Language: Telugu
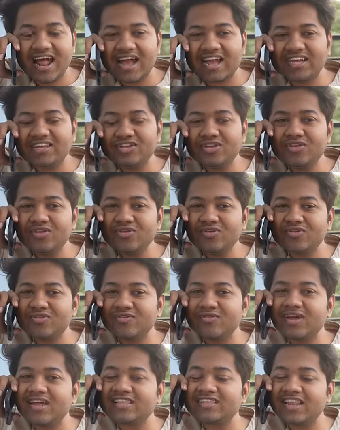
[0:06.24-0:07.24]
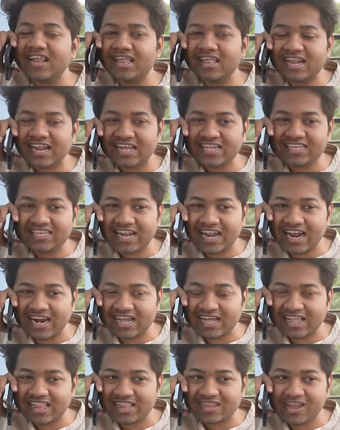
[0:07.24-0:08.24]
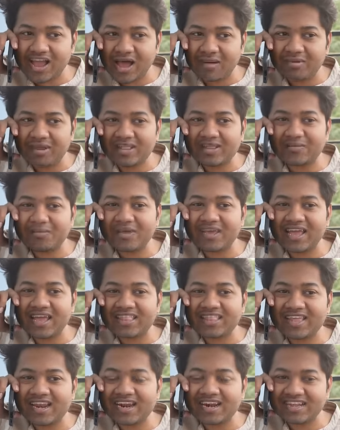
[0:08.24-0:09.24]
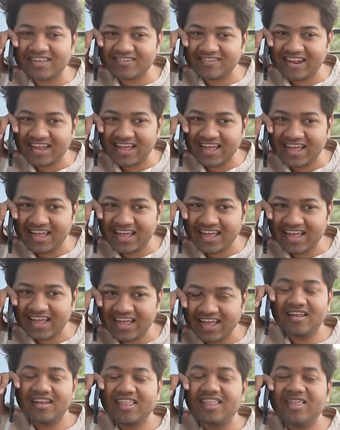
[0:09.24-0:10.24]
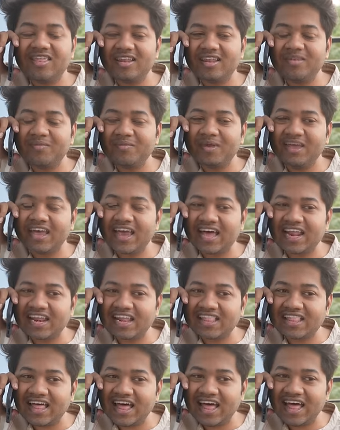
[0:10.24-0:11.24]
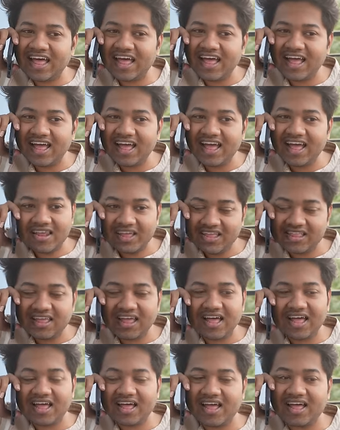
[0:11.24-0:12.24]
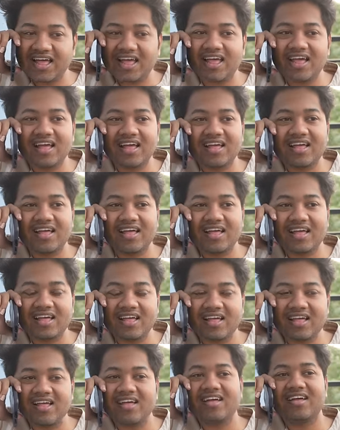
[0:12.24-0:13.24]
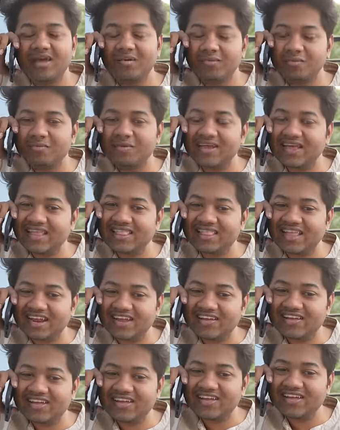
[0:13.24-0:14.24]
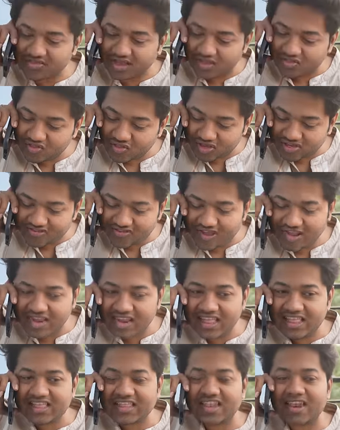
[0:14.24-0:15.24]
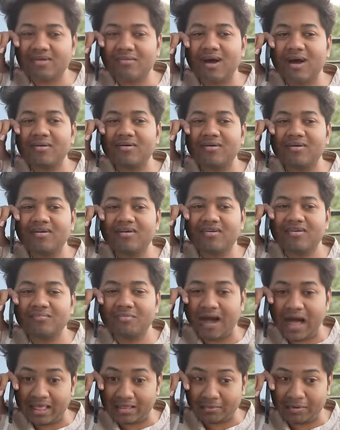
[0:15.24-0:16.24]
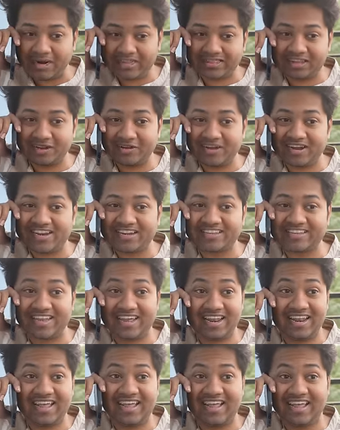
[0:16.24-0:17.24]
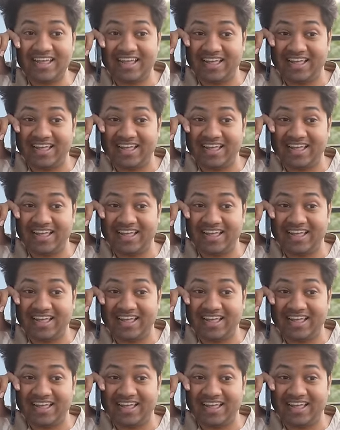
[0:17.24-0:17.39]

రాకేష్ యుఎస్ లేదా రష్యన్ అంటే కదా జాబ్లు అందరూ పీకేస్తున్నారండి నిజమేనా నీ దిగారు లేదా లేదా ఆహా ఎప్పుడు బిగేస్తున్నారు సంతోషం ఏం లేదేరా బాబు బాధపడుతున్నాం ఇక్కడ చాలా